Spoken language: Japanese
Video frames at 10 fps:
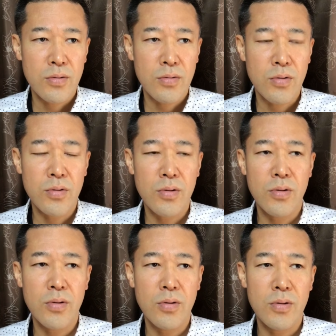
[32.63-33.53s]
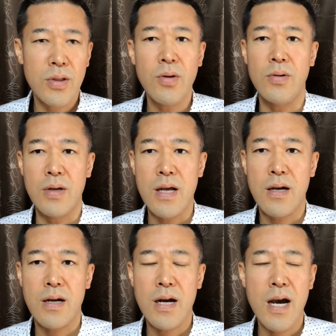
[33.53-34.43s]
こういろいろね
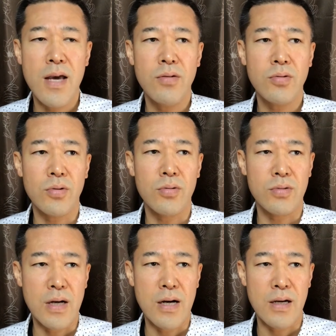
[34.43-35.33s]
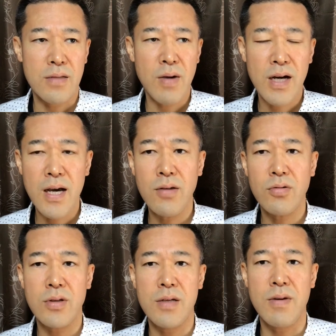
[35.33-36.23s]
変えるというか今変えるっ
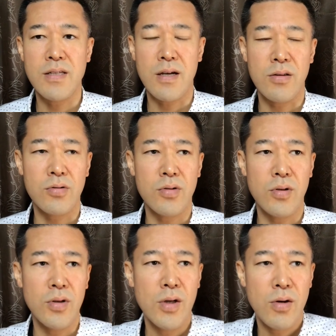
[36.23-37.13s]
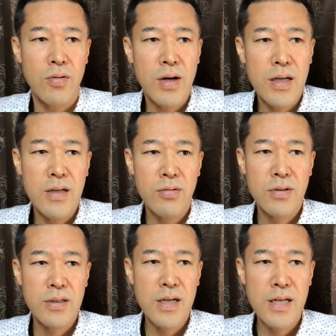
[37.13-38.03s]
て言いましたけどそのお金の
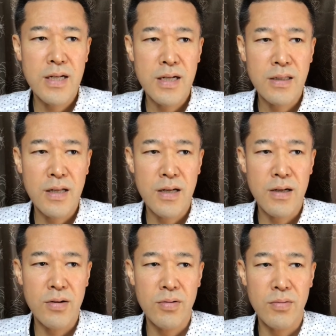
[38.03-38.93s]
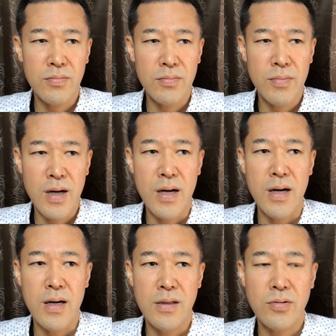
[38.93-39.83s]
使い方をまあ
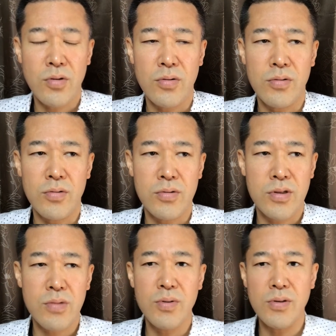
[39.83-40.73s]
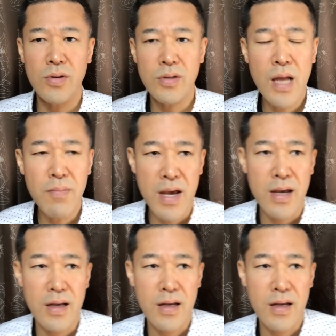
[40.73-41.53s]
その自分のため